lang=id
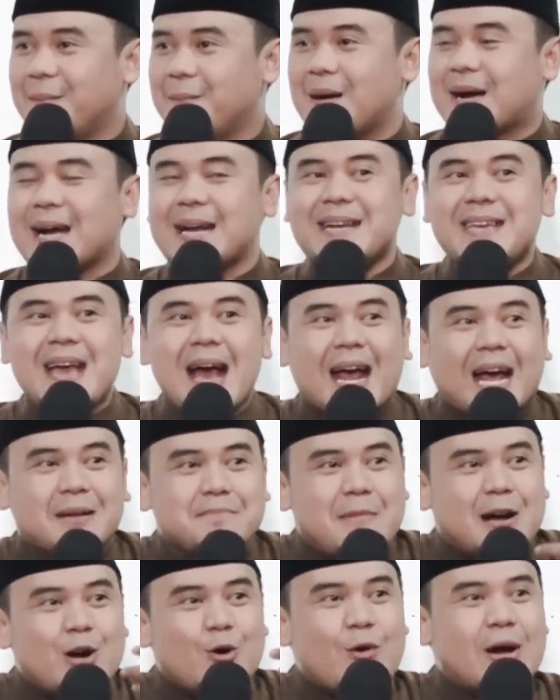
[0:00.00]
maka dia
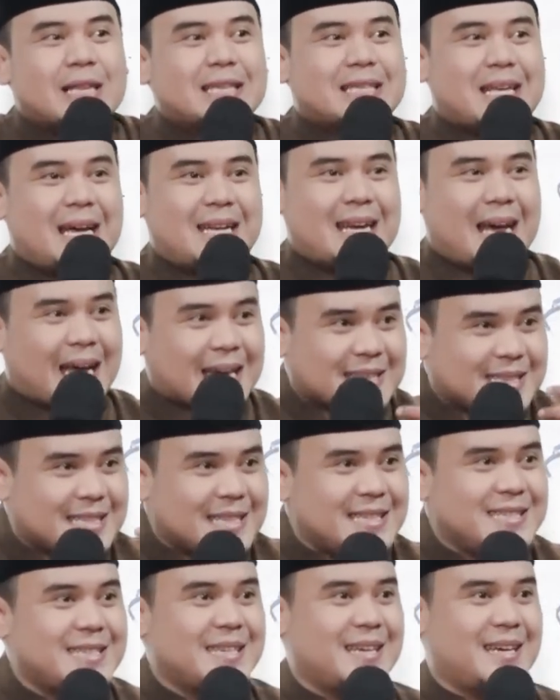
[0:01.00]
akan menguatkan
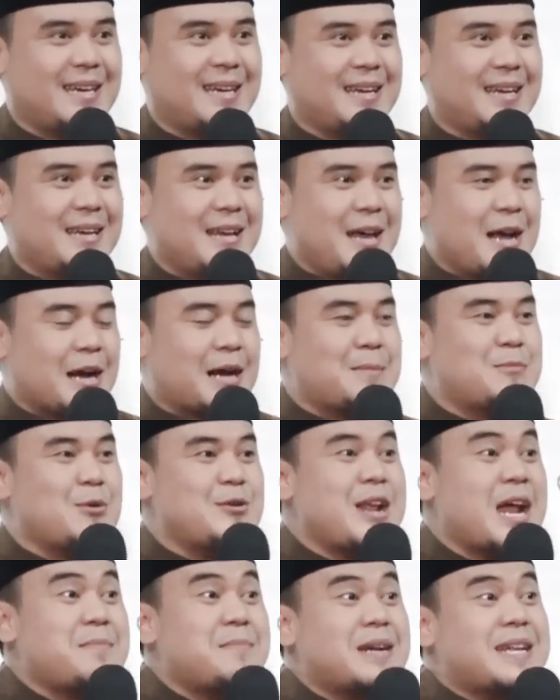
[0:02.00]
hatinya,
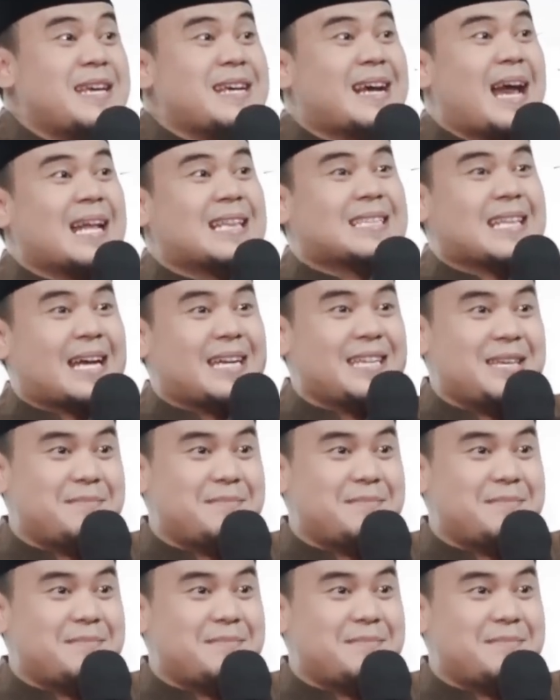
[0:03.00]
kemudian meningkatkan